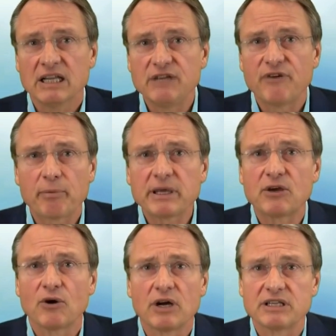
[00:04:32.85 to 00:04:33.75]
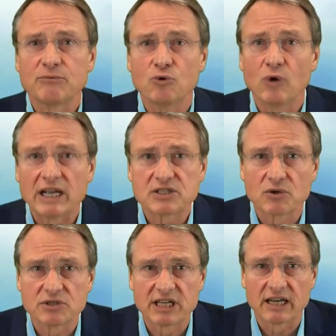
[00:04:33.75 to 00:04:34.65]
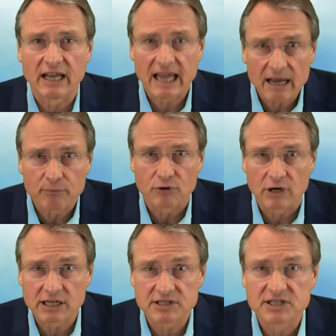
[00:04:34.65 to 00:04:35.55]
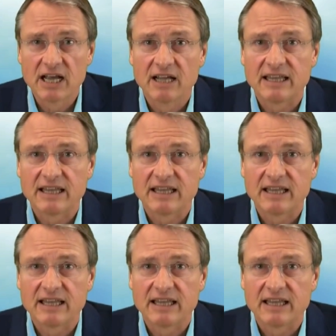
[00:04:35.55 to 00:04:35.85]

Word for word: Die Fabrik gehört dem US-Konzern Air Products,